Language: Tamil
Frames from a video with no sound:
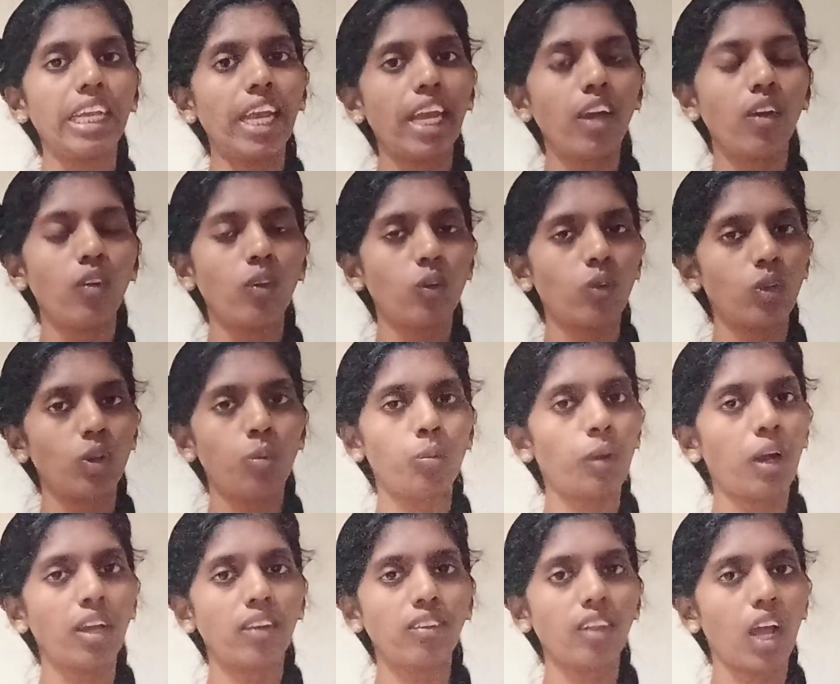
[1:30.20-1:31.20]
ஏன் அவங்க வந்து
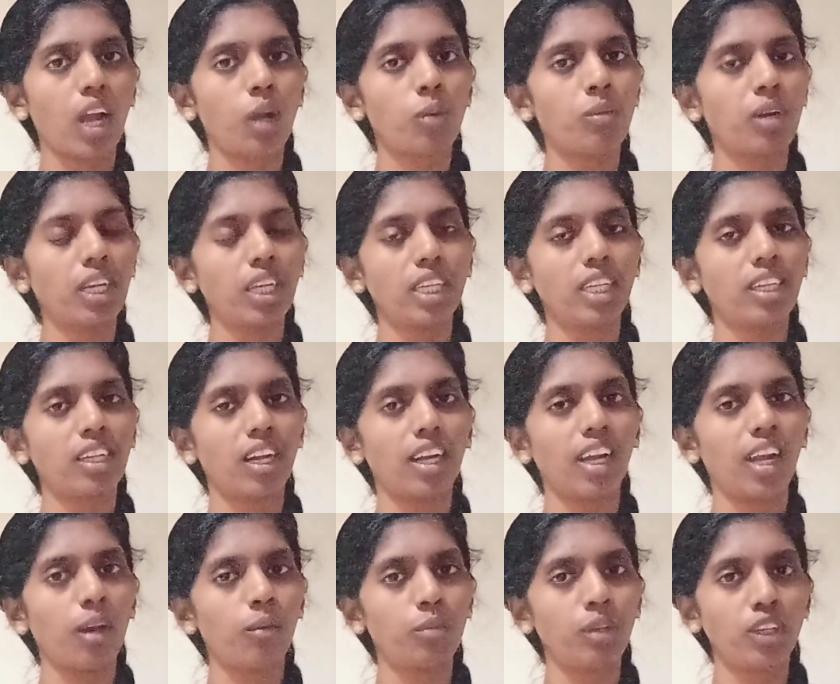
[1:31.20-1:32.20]
பாஸ் ஆக
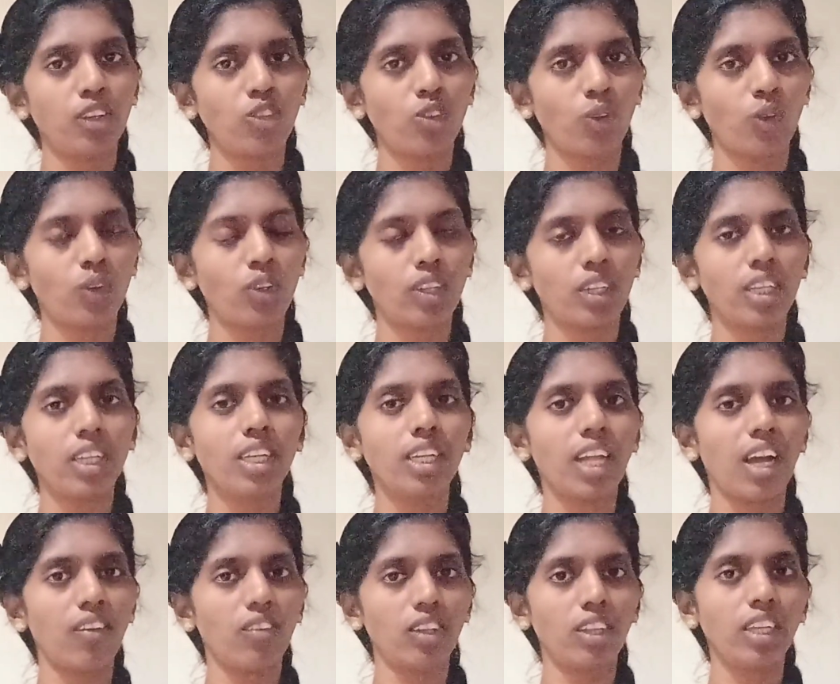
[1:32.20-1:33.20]
மாட்டேன்றாங்க அப்படின்னு சொல்லிட்டு
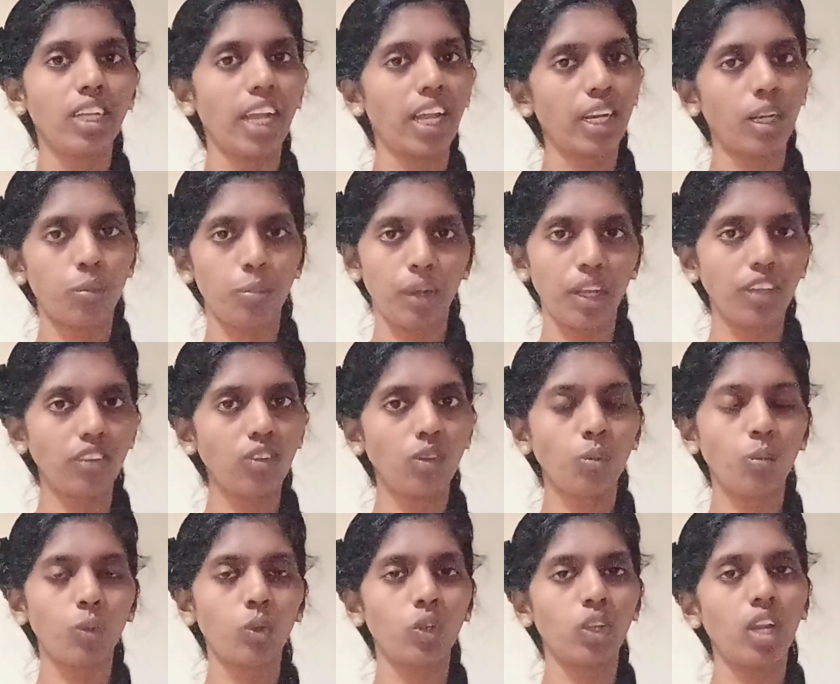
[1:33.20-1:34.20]
நான் வந்து என்கிட்ட
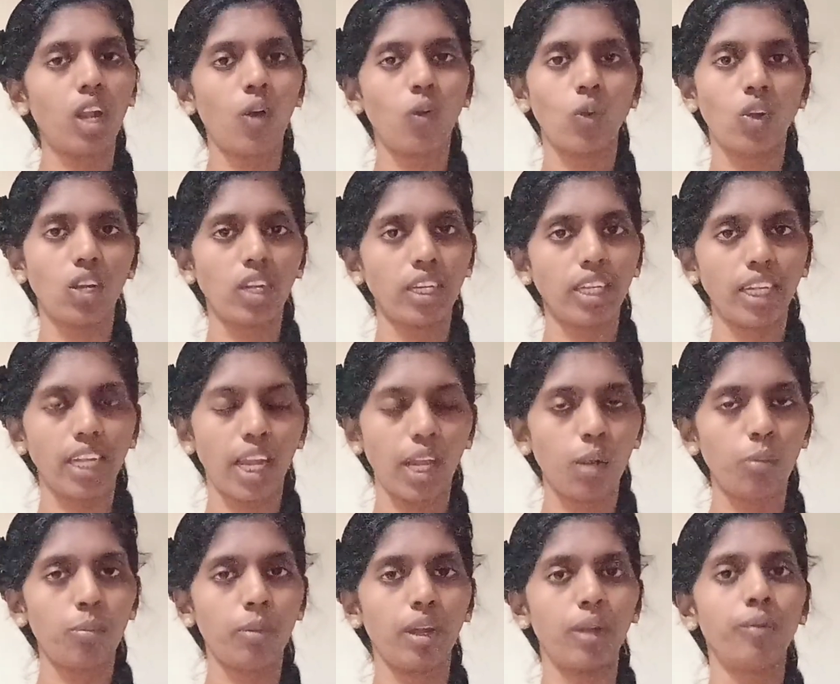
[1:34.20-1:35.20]
பேசும்போது நான் அவங்கக்கிட்ட
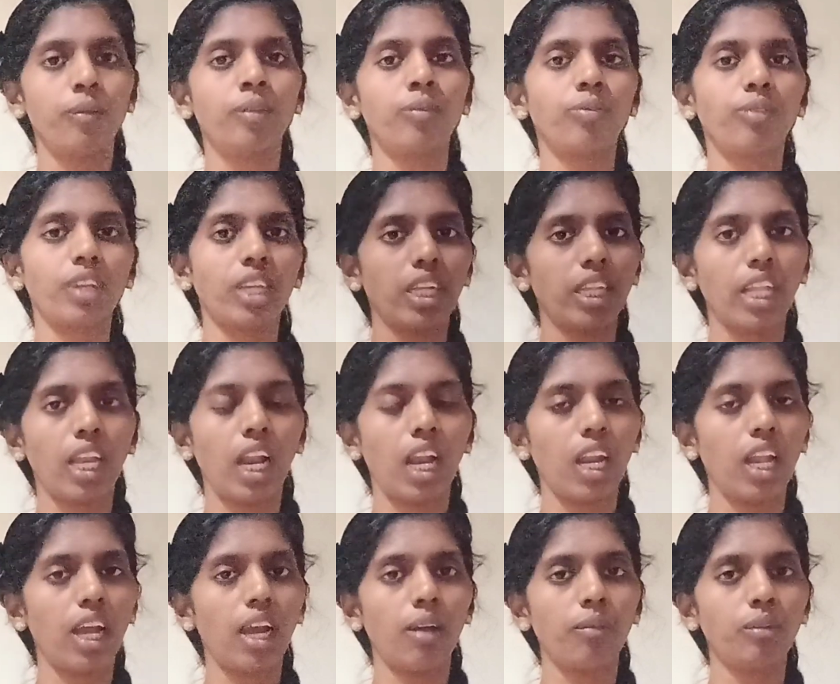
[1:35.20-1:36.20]
கேட்பேன்
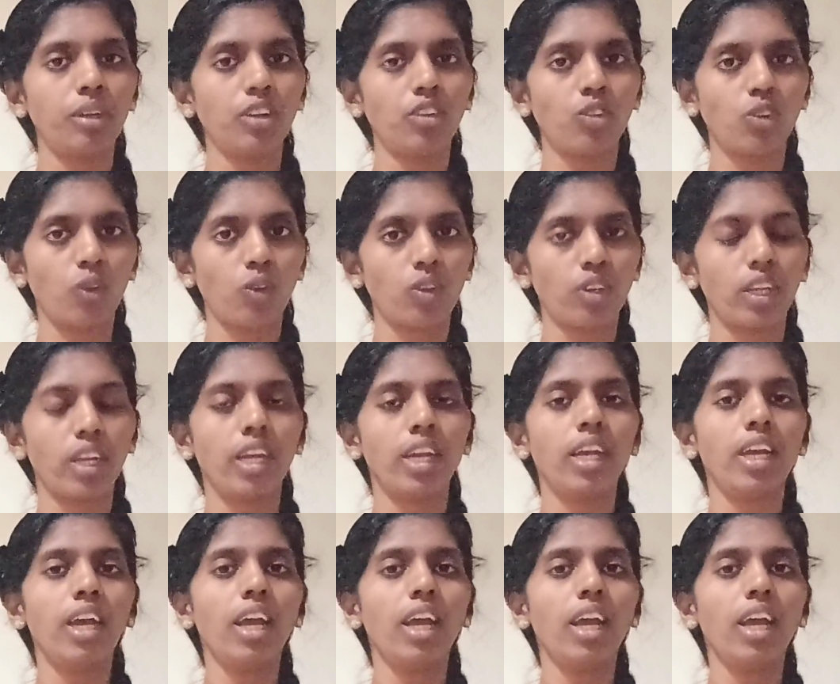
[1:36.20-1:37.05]
எதனால் அப்படின்னு சொல்லிட்டு